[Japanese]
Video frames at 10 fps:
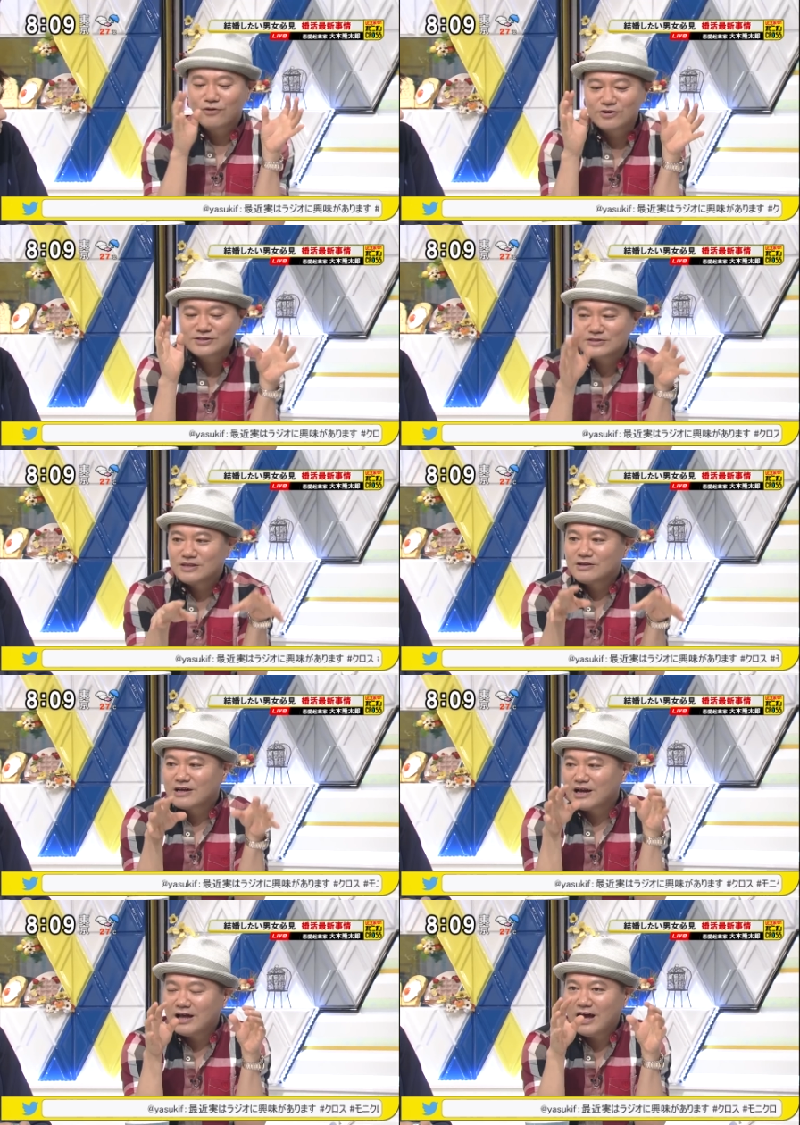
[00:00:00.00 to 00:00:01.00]
こういう
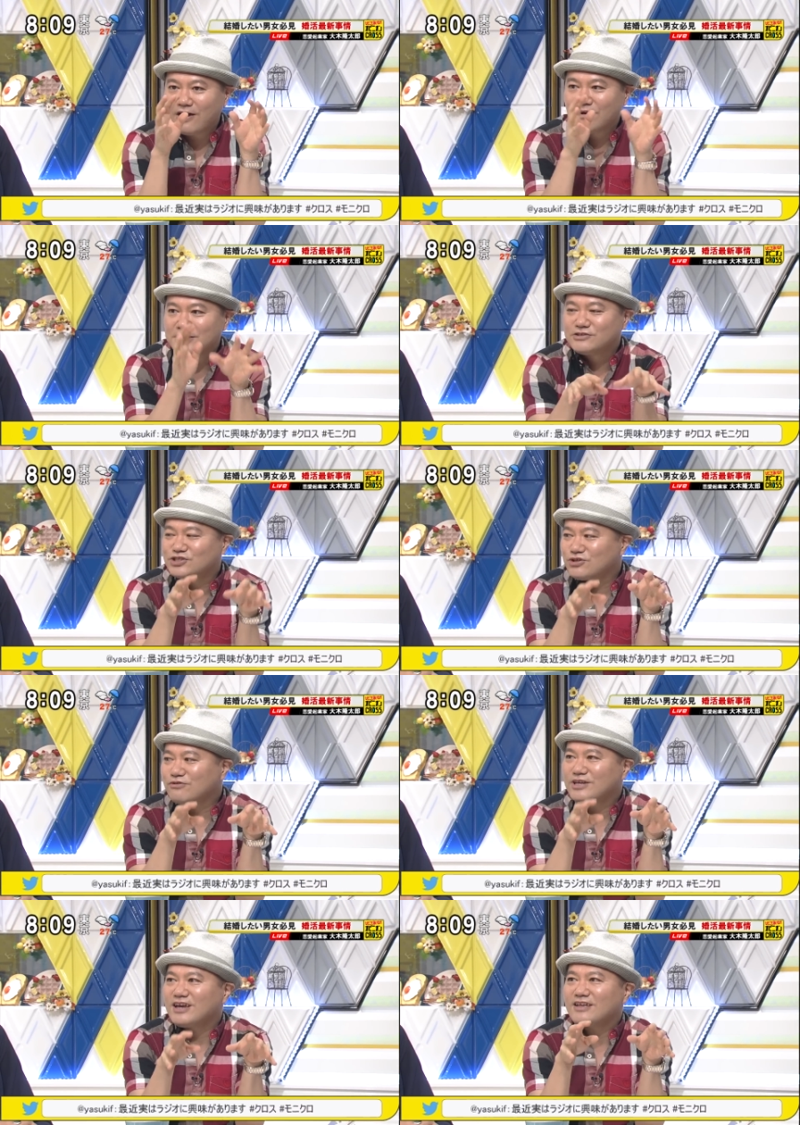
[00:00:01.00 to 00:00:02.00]
あの肉
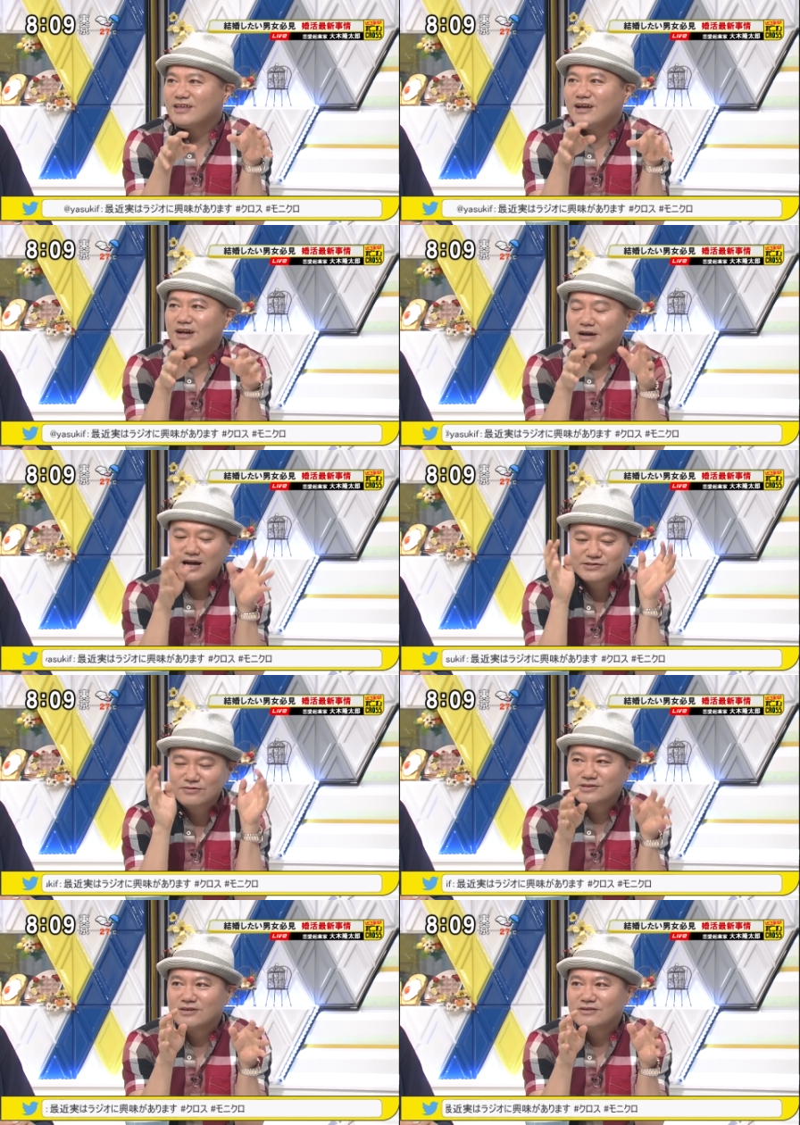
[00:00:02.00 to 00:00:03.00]
食系で
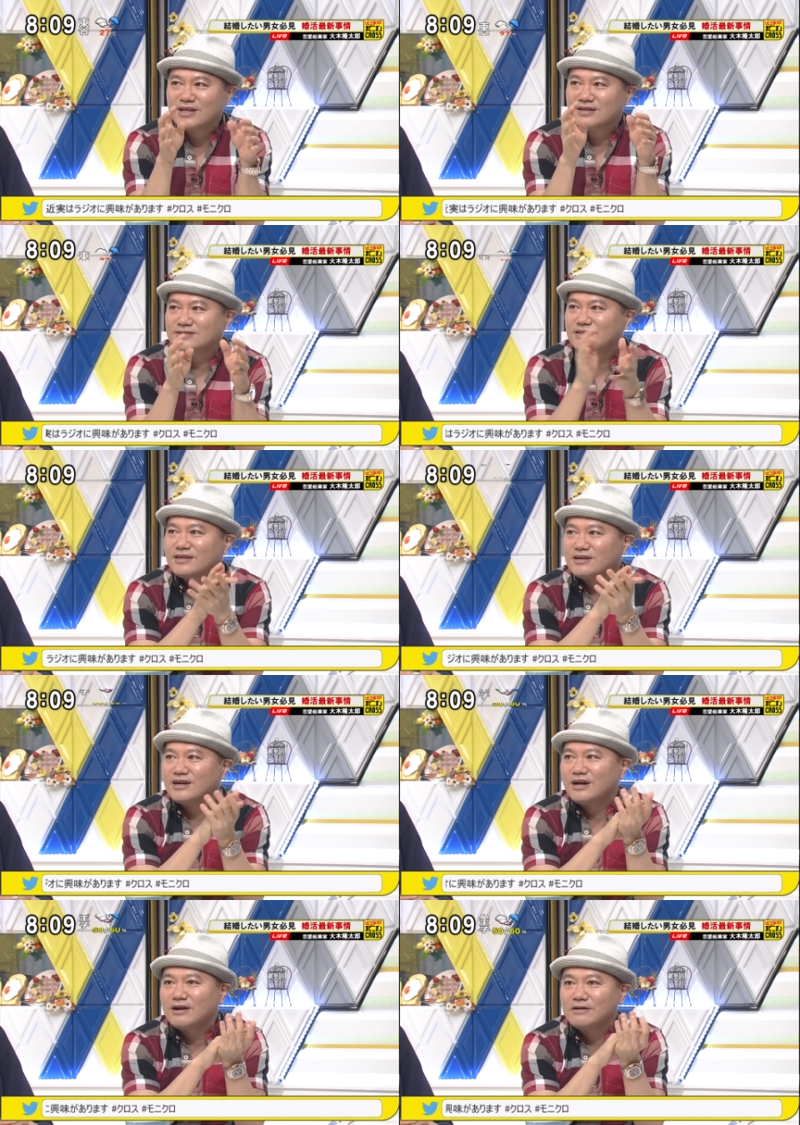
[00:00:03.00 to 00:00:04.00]
遊んでる男性
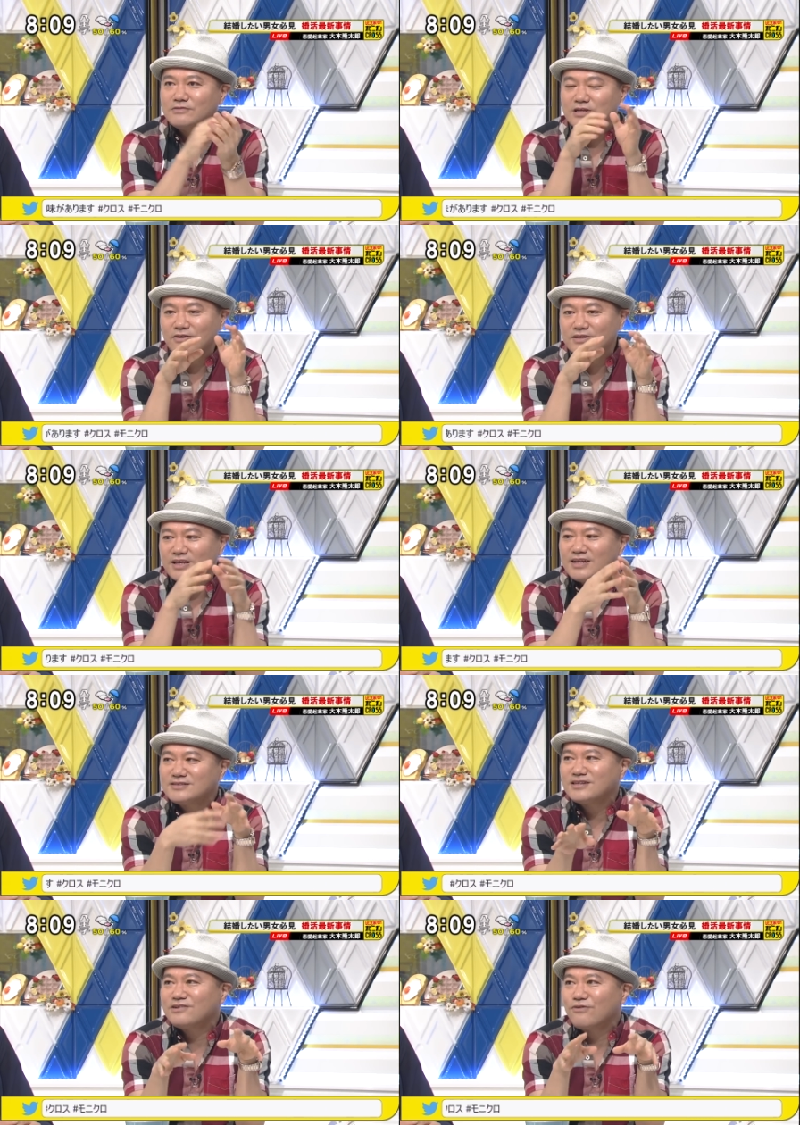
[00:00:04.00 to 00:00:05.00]
が、うん、あの
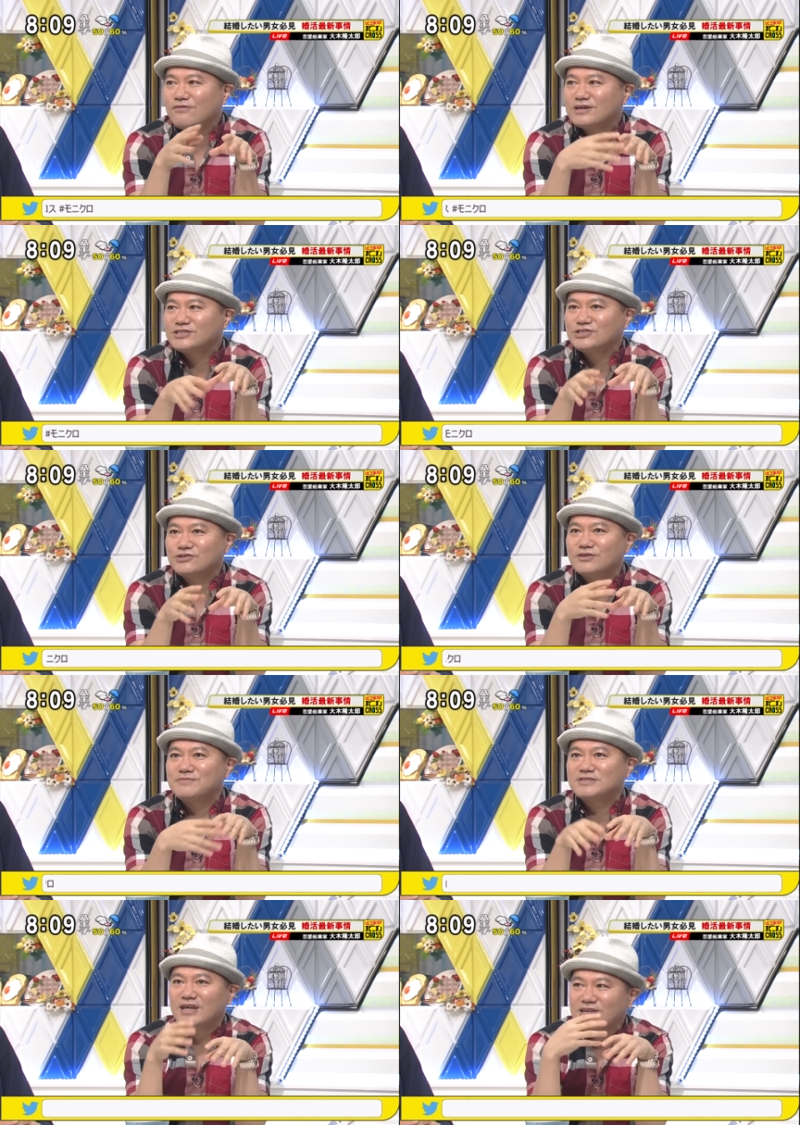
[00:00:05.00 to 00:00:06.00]
健全な婚活市場
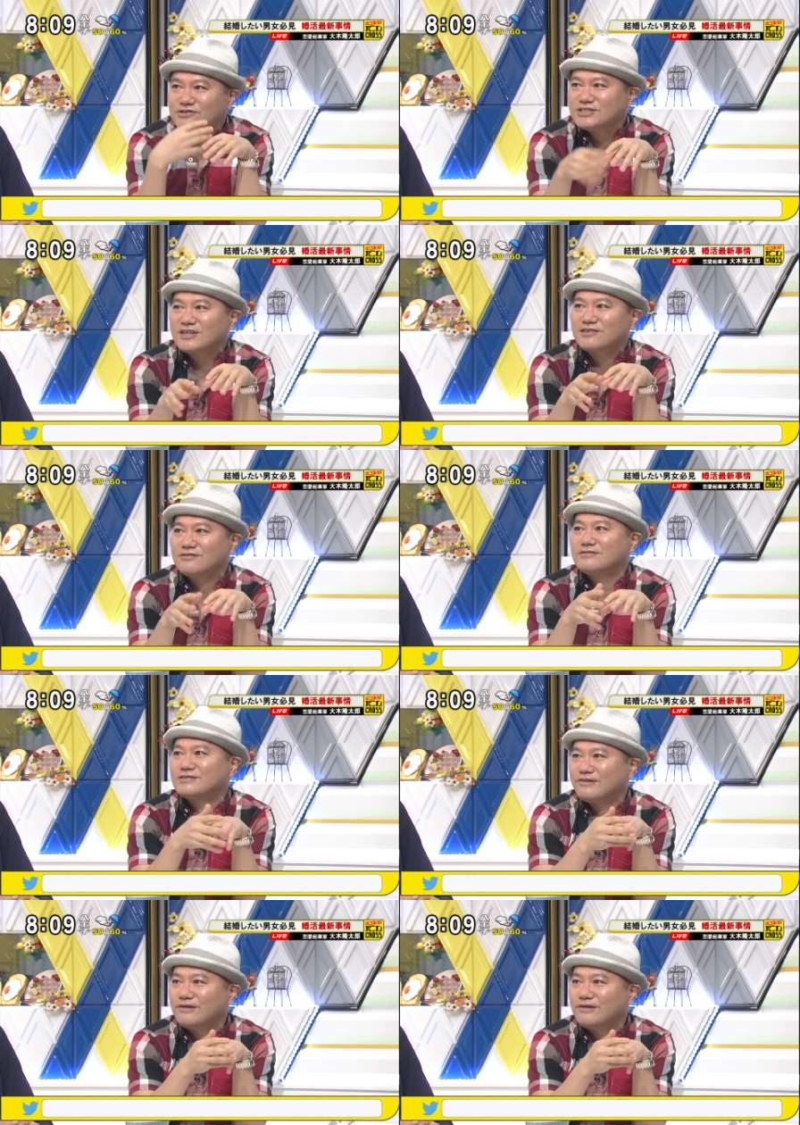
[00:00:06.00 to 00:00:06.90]
に今参入しちゃってるんです